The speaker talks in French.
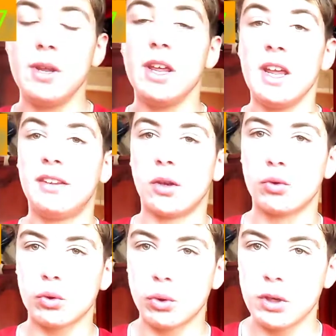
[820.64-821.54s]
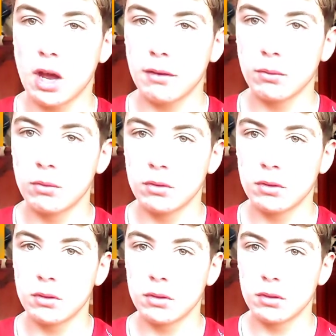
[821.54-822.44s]
que lui, il s'est toujours donné à fond.
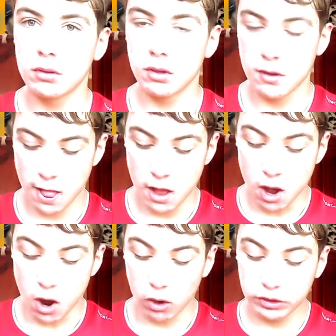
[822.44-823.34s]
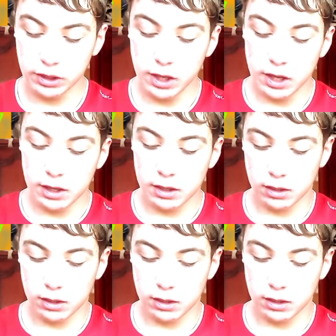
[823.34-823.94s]
Or si